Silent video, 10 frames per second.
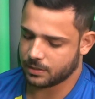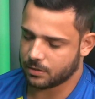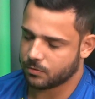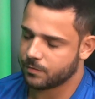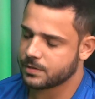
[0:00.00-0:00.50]
lá,
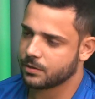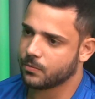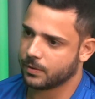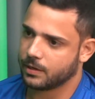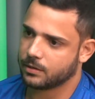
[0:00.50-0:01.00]
eu conversei
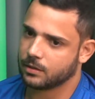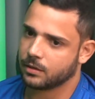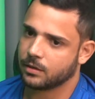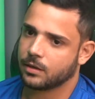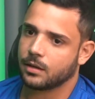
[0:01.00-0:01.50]
com ela, né?
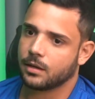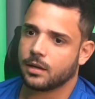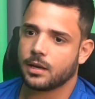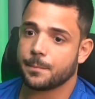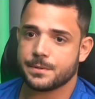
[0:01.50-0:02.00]

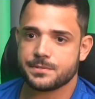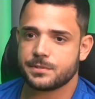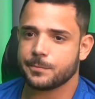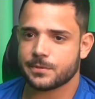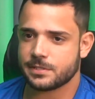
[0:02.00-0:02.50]
É, a
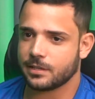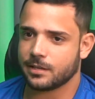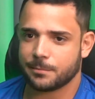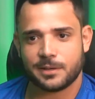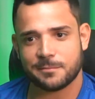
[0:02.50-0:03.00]
princípio, assim,
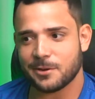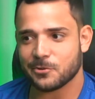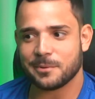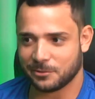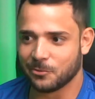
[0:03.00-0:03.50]
ela me, me
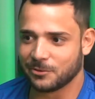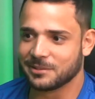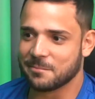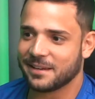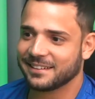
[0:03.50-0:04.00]
achou meio doido
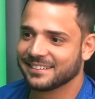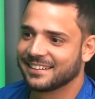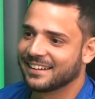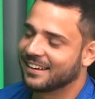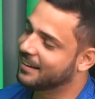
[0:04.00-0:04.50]
também.
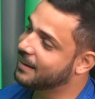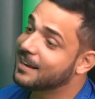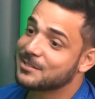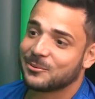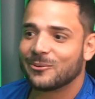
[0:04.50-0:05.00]
Também? É, e
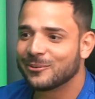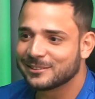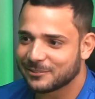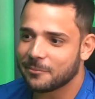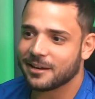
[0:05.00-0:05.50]
as
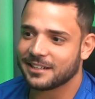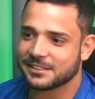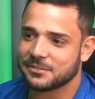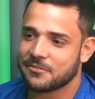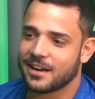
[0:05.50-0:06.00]
contas, como é que a
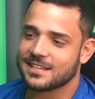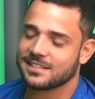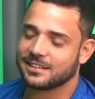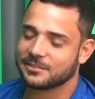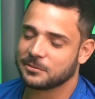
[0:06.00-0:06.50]
gente vai ah.
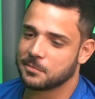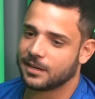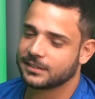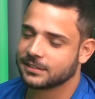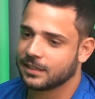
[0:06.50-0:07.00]
fazer é. e tudo
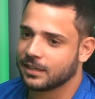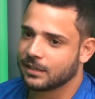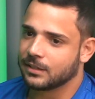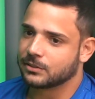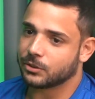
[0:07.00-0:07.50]
mais.
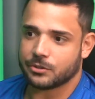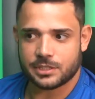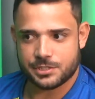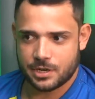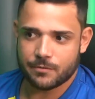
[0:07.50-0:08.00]
Só que eu já
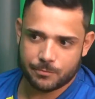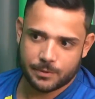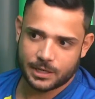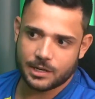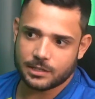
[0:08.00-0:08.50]
tirava
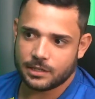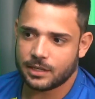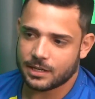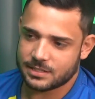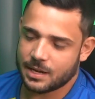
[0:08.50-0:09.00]
uma grana ali
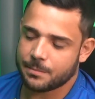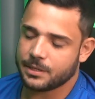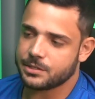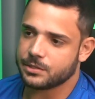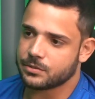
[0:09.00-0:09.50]
ela
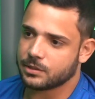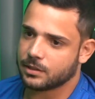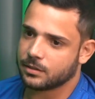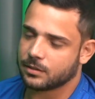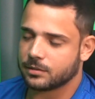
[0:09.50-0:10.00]
sabia disso, né?
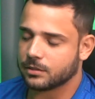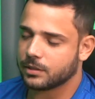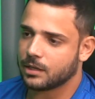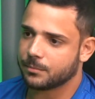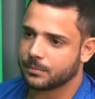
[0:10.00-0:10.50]
Tanto que
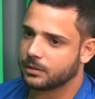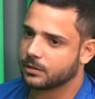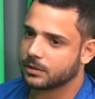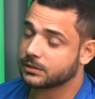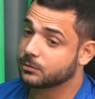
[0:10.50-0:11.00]
ela me.
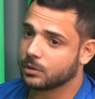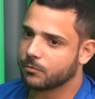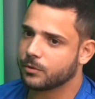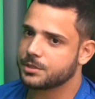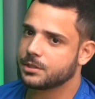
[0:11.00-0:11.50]
Assim, nunca
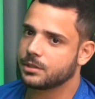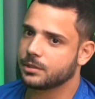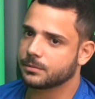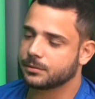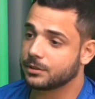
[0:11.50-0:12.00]
foi
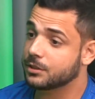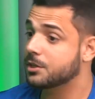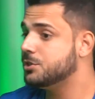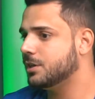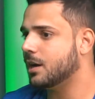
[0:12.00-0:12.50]
de, de
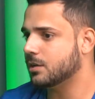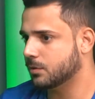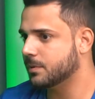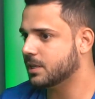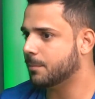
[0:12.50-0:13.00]
criticar
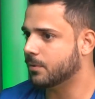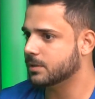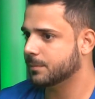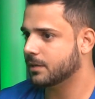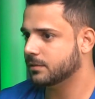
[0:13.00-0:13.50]
sobre as apostas,
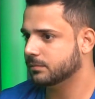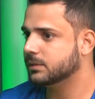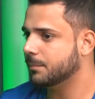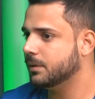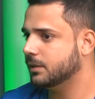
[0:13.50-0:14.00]
porque ela
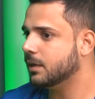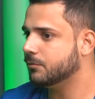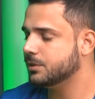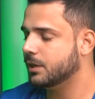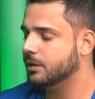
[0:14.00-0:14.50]
sabia que dava
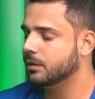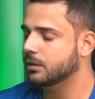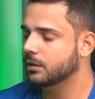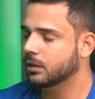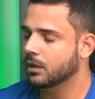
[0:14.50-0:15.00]
um dinheirinho ali,